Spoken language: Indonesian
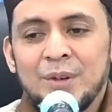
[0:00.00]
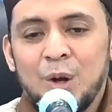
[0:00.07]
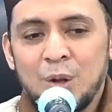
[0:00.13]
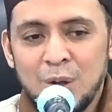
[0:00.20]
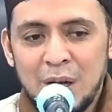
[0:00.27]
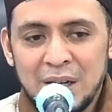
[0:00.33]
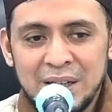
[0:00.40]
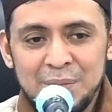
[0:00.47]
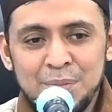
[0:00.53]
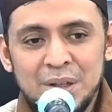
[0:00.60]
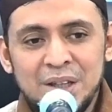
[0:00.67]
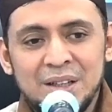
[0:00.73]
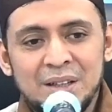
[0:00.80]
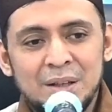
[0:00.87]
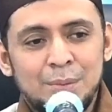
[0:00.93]
Allah akan
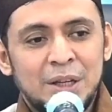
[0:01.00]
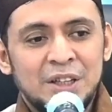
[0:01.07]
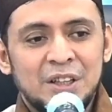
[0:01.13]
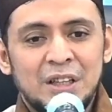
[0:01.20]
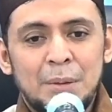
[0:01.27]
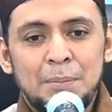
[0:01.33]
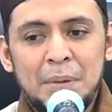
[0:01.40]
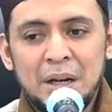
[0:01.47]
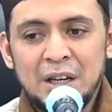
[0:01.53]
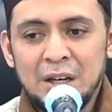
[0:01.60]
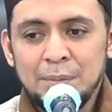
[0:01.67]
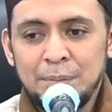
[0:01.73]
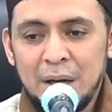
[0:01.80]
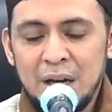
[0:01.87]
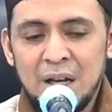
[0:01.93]
berikan kepada kita
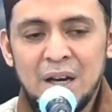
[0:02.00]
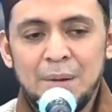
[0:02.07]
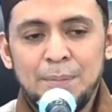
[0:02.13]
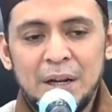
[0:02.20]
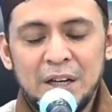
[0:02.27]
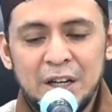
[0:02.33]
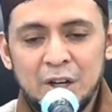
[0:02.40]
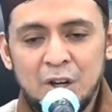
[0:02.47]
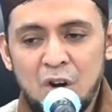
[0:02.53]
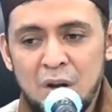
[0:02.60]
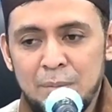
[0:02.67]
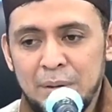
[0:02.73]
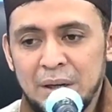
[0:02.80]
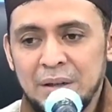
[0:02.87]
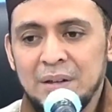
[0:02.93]
panen pahala, panen
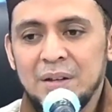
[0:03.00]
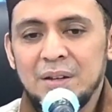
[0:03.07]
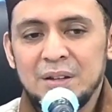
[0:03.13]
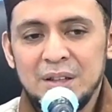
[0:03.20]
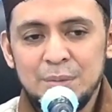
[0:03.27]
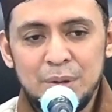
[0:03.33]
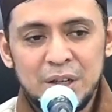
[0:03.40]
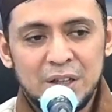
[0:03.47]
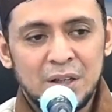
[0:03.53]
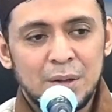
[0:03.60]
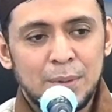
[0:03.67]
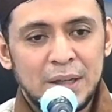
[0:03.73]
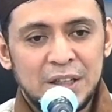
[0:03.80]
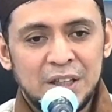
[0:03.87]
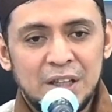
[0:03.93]
rahmat, diberikan
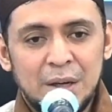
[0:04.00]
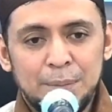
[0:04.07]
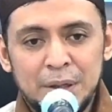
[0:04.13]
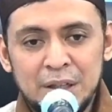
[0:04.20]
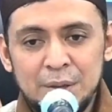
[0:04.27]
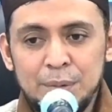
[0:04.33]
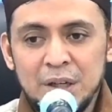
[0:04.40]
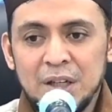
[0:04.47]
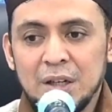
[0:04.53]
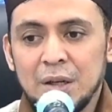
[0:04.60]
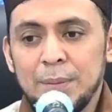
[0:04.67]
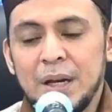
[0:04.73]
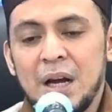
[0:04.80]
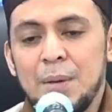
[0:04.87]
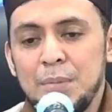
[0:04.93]
kepada kita apa diberikan
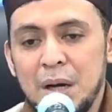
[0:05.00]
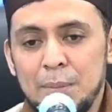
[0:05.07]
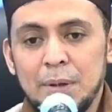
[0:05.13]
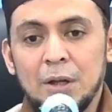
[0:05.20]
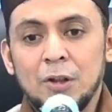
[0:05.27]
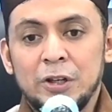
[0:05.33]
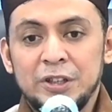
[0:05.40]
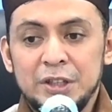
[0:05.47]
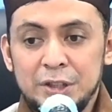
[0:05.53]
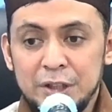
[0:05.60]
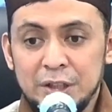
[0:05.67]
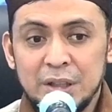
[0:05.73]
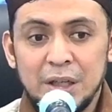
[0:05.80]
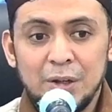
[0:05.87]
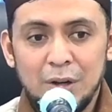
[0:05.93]
kepada hamba-hamba Allah yang
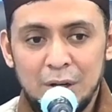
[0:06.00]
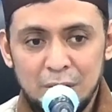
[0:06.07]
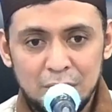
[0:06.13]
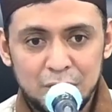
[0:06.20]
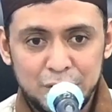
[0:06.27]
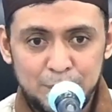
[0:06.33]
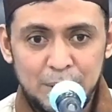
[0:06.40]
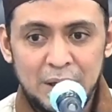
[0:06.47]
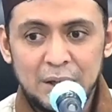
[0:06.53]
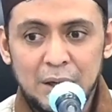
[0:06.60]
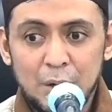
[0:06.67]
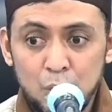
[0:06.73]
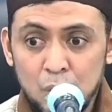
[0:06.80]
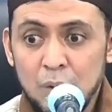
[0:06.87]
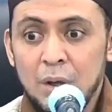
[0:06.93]
dicintai oleh Allah
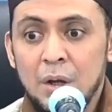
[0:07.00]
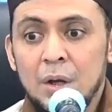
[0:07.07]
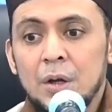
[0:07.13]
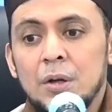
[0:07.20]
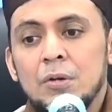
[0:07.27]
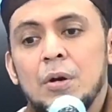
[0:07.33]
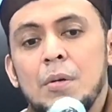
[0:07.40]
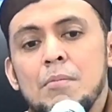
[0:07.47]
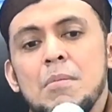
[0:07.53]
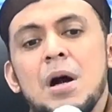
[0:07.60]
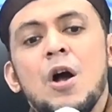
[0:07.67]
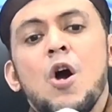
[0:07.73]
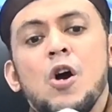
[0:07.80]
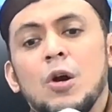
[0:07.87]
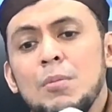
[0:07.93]
Subhanahu.
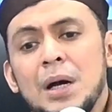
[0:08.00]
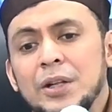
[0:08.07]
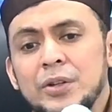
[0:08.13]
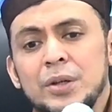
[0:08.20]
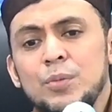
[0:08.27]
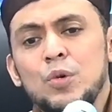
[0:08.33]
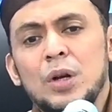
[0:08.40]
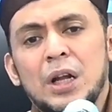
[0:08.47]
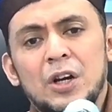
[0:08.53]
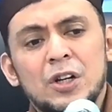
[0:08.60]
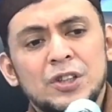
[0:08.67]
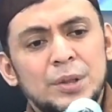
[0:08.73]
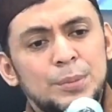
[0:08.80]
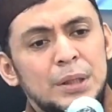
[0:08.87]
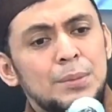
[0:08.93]
Menghormati bulan
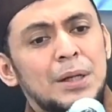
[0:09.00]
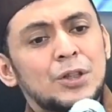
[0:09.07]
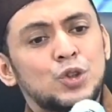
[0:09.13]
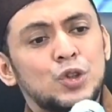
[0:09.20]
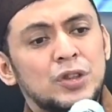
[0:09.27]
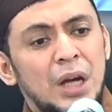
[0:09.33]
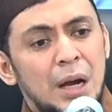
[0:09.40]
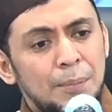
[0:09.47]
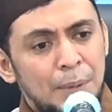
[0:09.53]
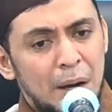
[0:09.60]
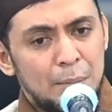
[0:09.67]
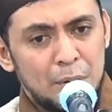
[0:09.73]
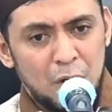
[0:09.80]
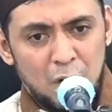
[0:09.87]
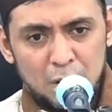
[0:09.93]
Rajab ini maksudnya
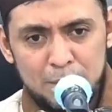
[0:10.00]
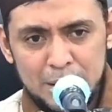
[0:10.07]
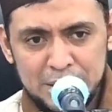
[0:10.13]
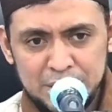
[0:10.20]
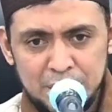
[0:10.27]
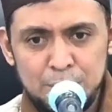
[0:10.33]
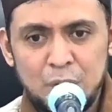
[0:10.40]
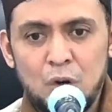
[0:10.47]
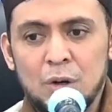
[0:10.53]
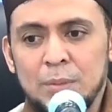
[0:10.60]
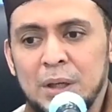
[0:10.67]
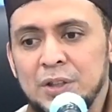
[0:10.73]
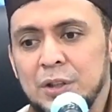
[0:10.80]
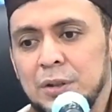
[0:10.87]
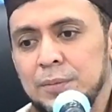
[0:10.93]
apa? Menghormati,
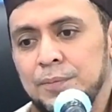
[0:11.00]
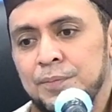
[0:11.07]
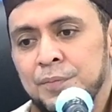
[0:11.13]
menghormati.